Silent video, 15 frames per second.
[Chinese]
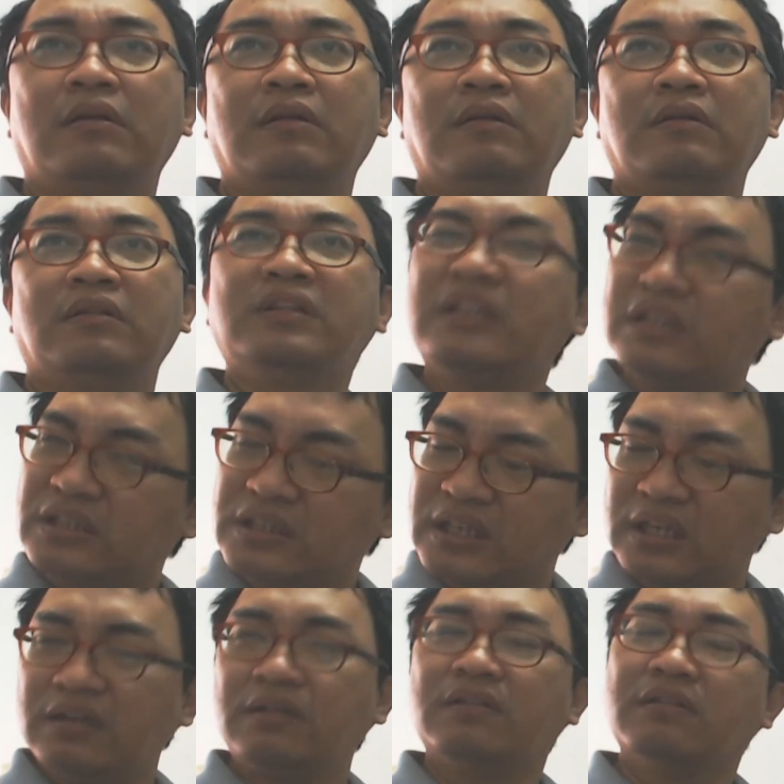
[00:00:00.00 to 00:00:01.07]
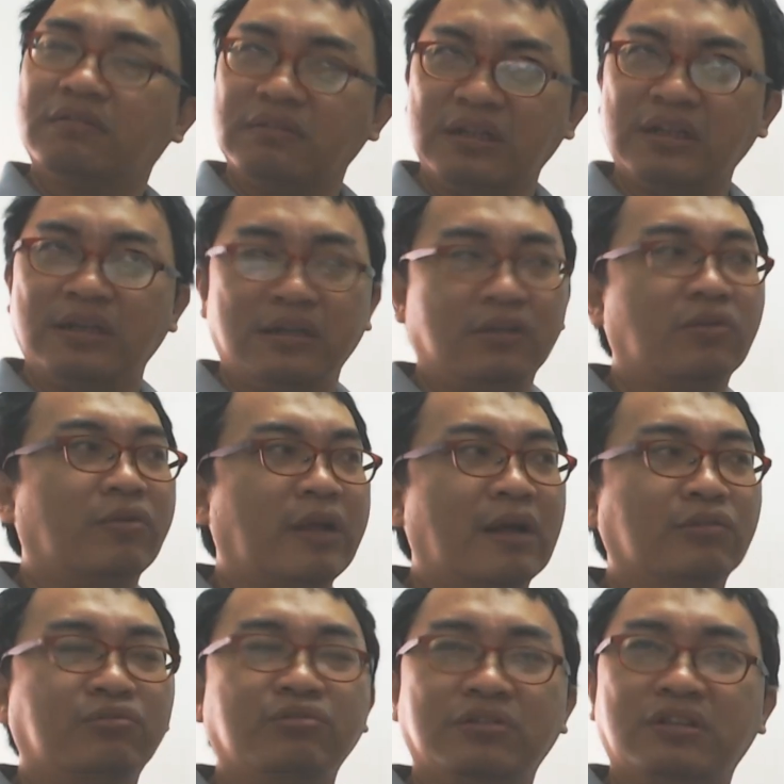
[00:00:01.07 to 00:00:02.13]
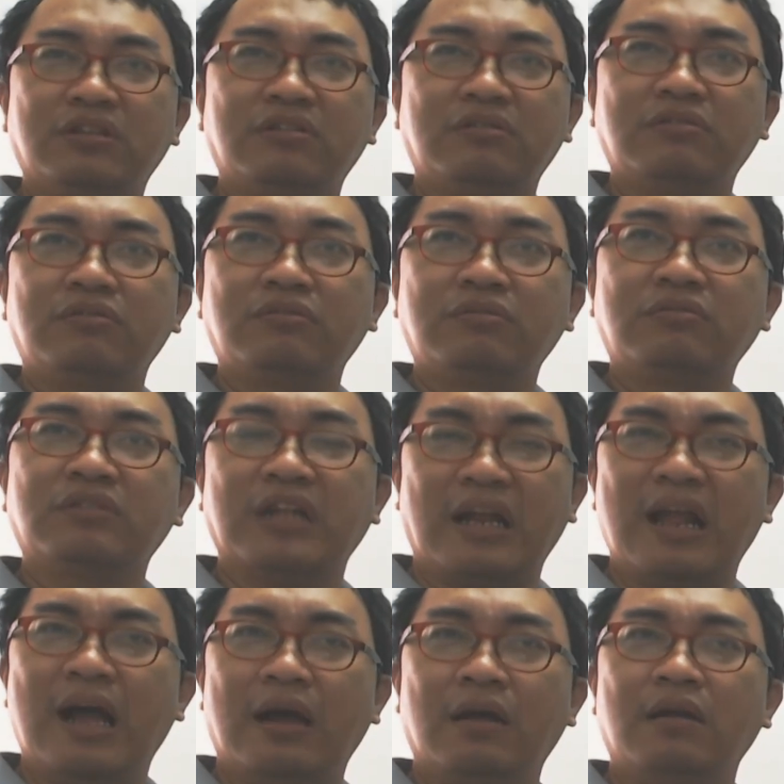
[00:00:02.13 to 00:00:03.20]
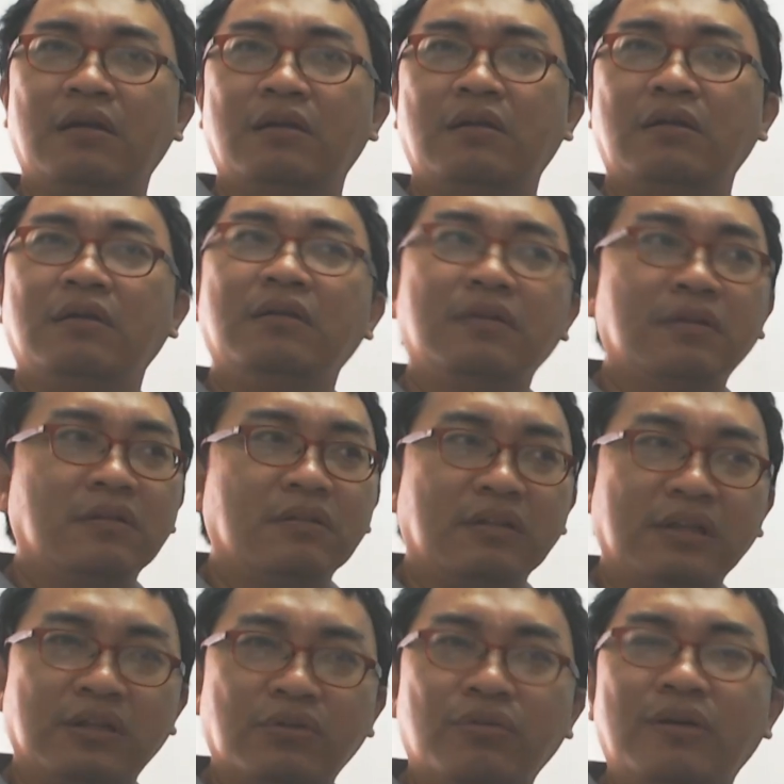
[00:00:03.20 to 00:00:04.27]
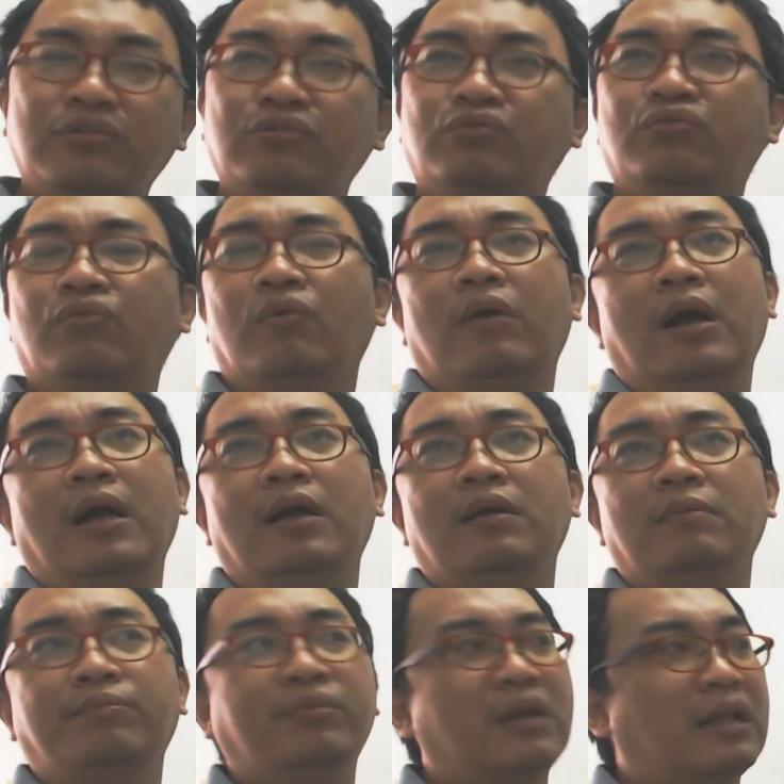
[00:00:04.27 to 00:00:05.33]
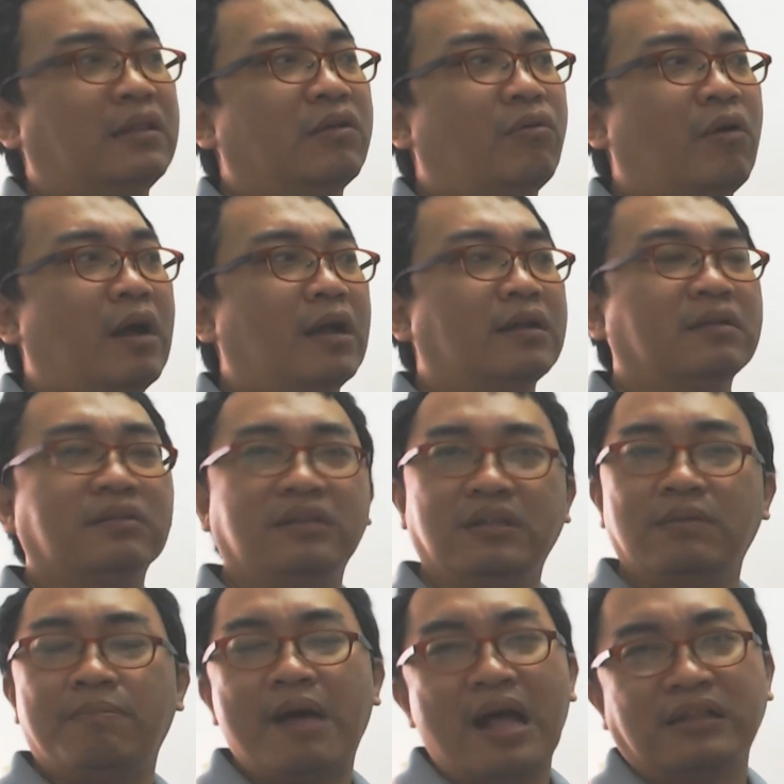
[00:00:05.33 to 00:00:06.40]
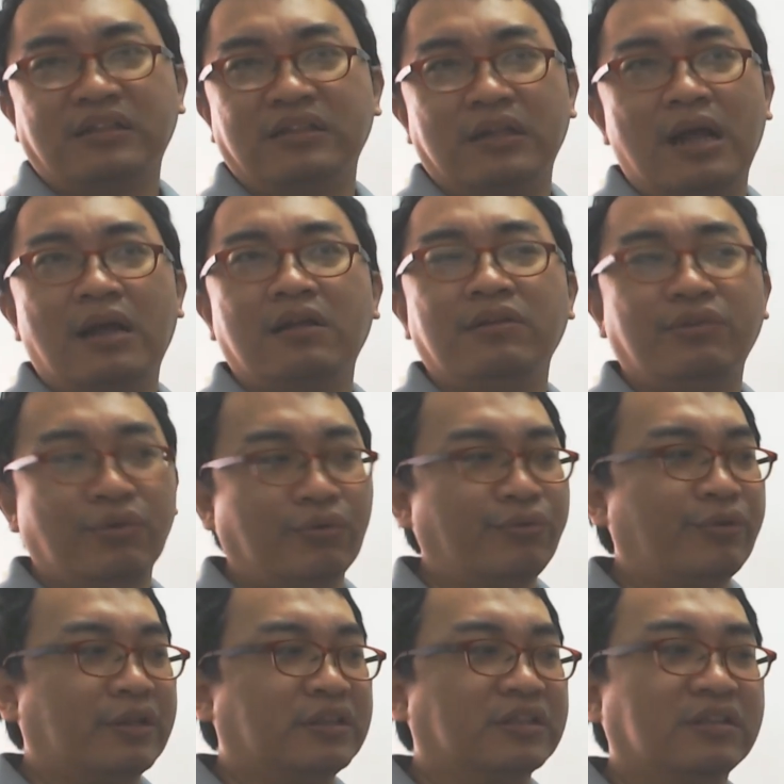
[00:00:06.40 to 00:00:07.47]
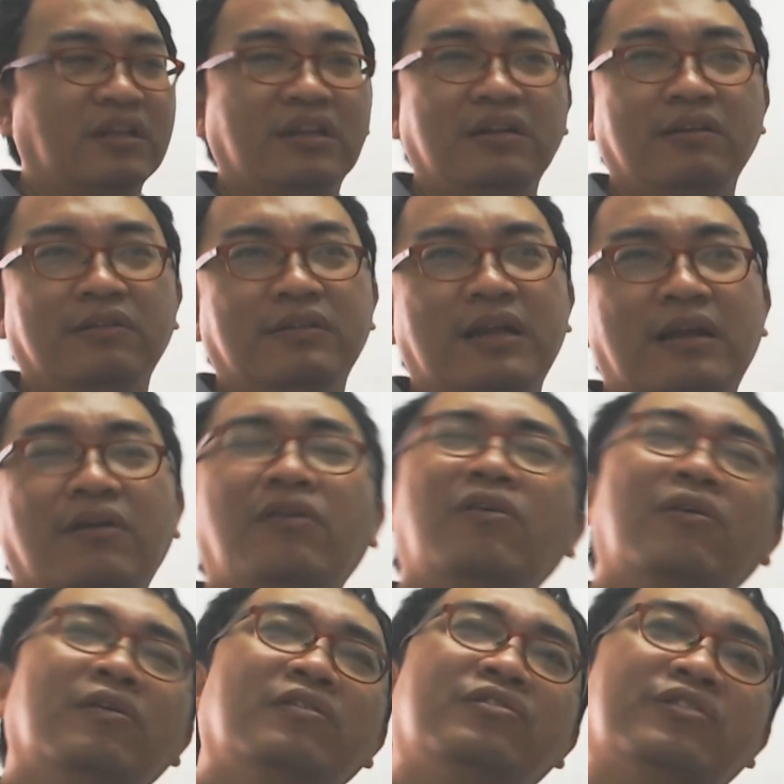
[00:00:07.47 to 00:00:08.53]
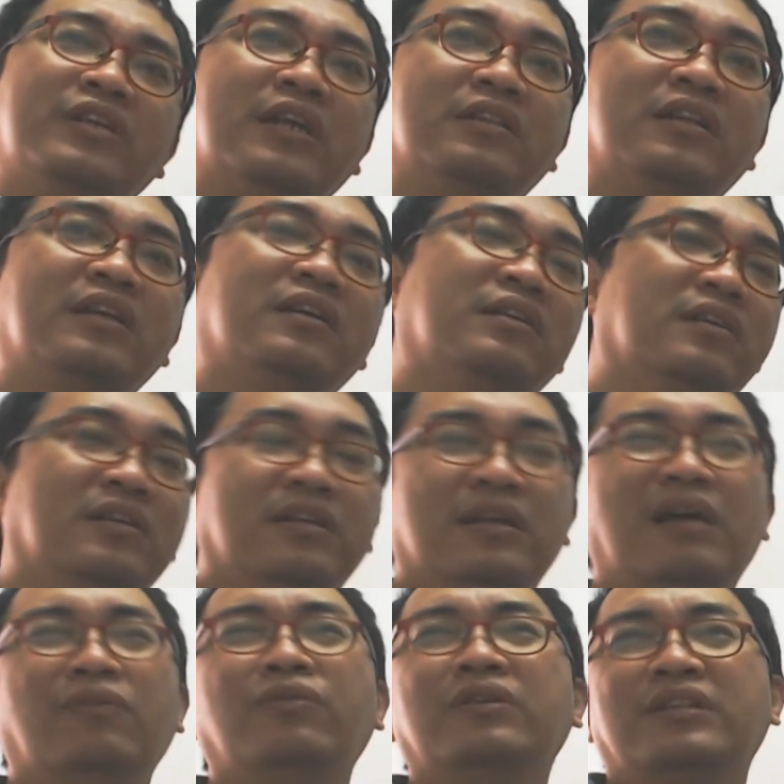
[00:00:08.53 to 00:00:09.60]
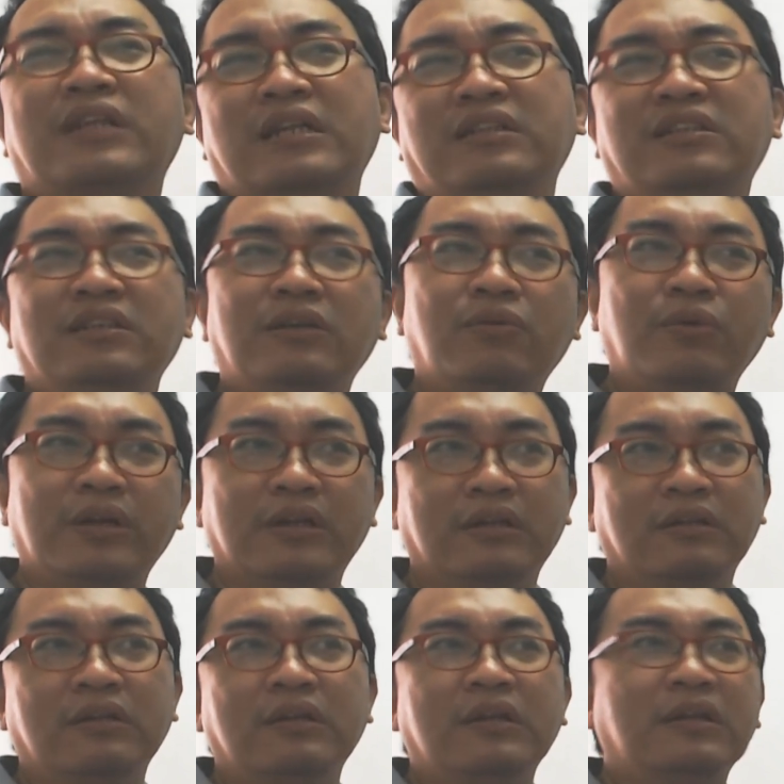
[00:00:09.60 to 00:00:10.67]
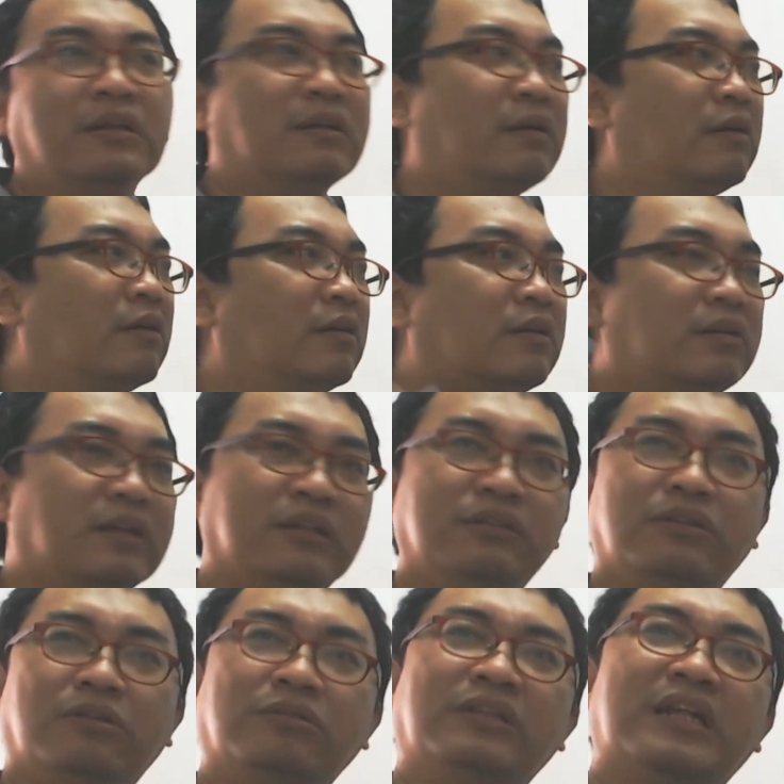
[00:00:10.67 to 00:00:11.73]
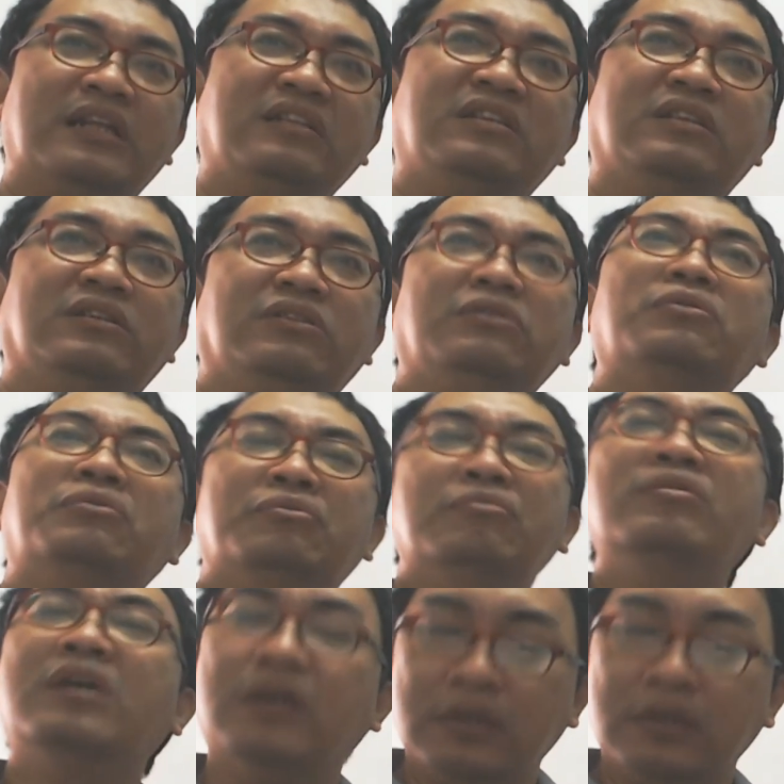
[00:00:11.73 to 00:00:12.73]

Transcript: 这些你都要去怎样？你都要去做啊，不然的话，你的八字啊，永远只停留在哦，就像这个人一样，我有三奇贵人，哦，人中三奇又如何，